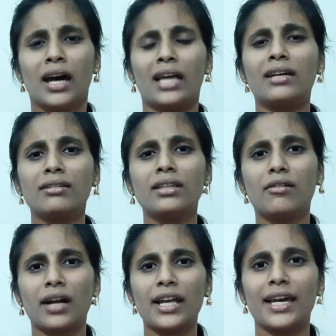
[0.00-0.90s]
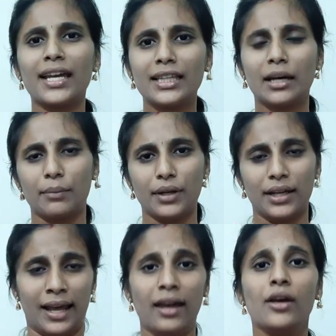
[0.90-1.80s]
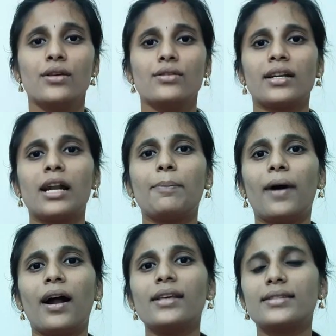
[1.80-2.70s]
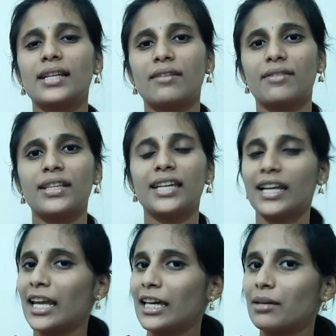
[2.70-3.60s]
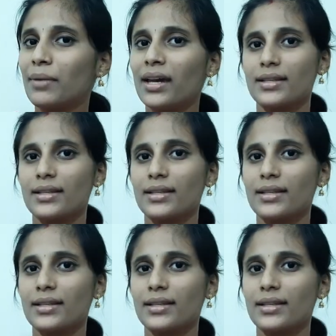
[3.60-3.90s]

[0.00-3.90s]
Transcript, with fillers: அதை வந்து அவங்களால ஏற்றுக்க முடியல ஸோ அதனால் பாலஸ்தீனம் வந்து என்றைக்குமே